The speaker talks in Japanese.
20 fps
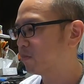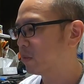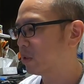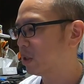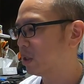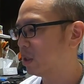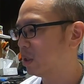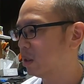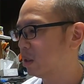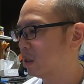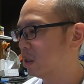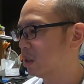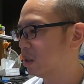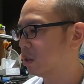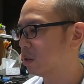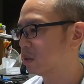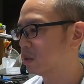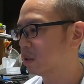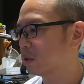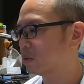で、
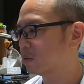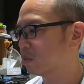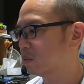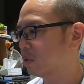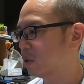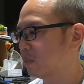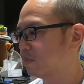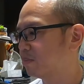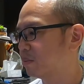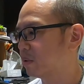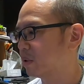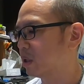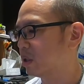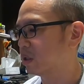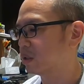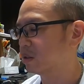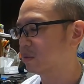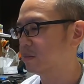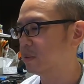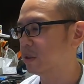セットアップが
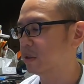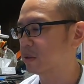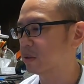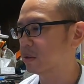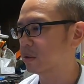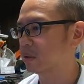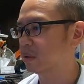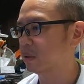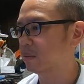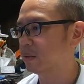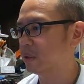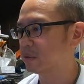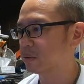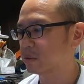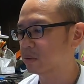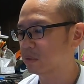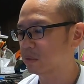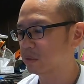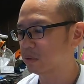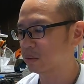始まってま
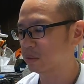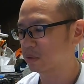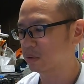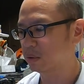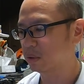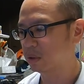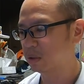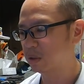す。は